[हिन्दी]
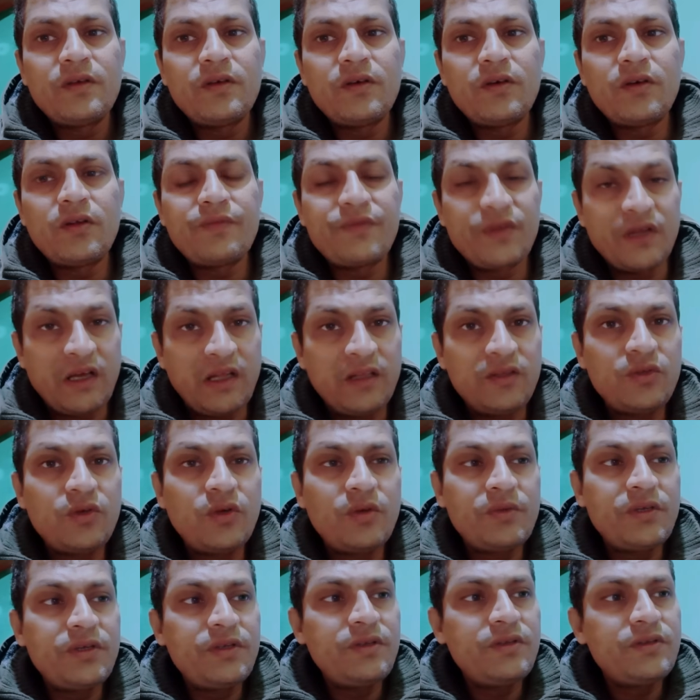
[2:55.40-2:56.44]
और फिलहाल तो
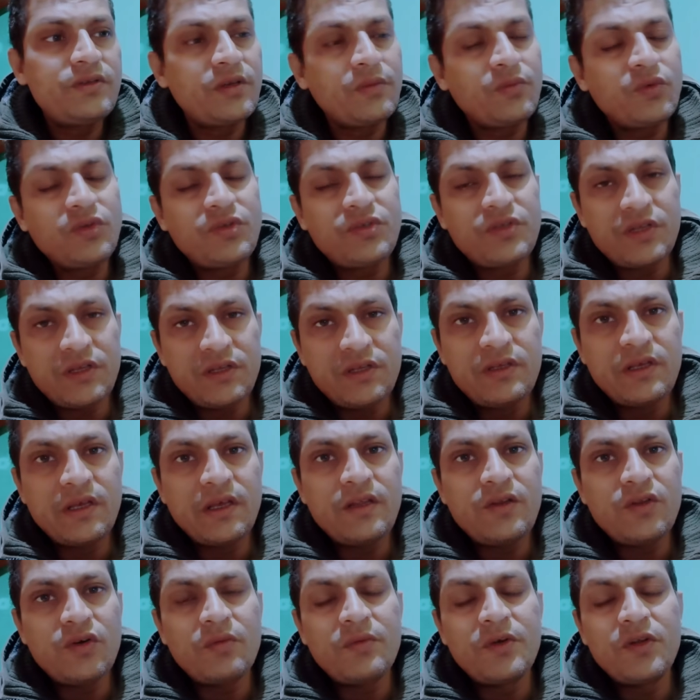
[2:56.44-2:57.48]
अभी सब कुछ ठीक
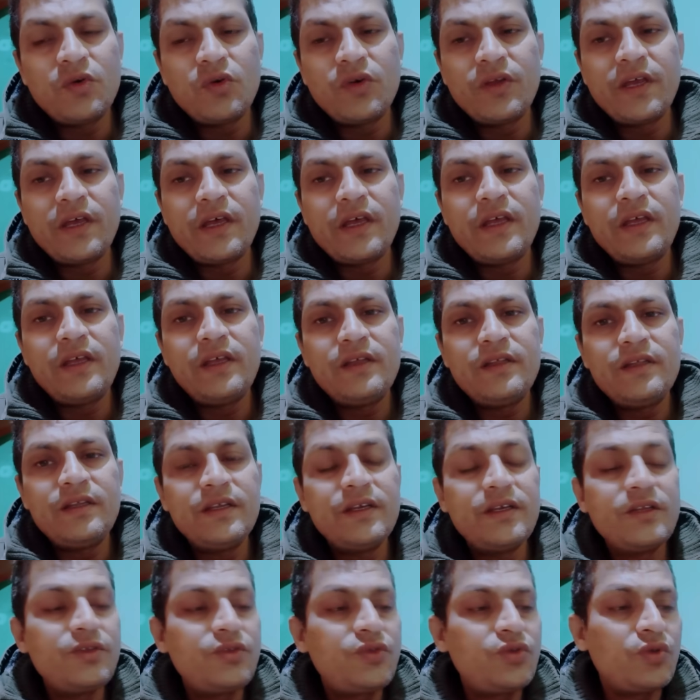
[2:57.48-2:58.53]
है नॉर्मल हो गया है
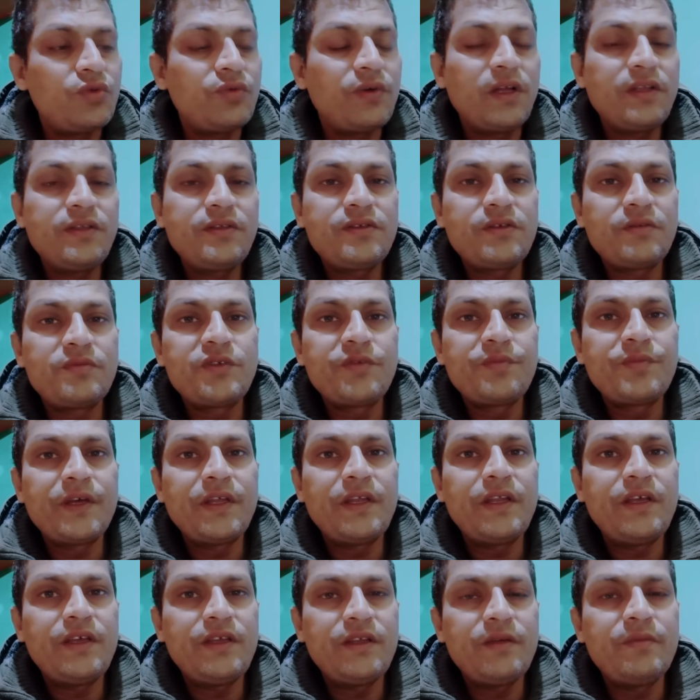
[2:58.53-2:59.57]
लेकिन शुरुआत सबसे
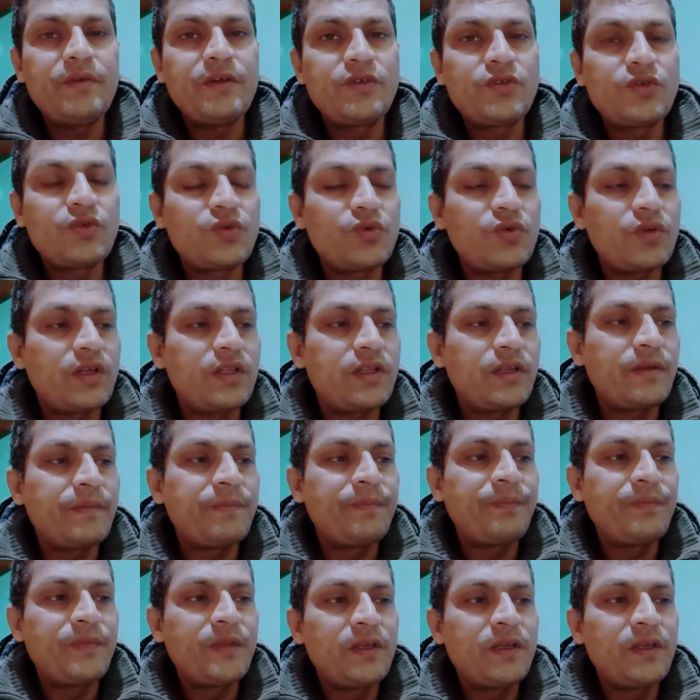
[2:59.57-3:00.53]
पहले इन्हें महसूस हुआ था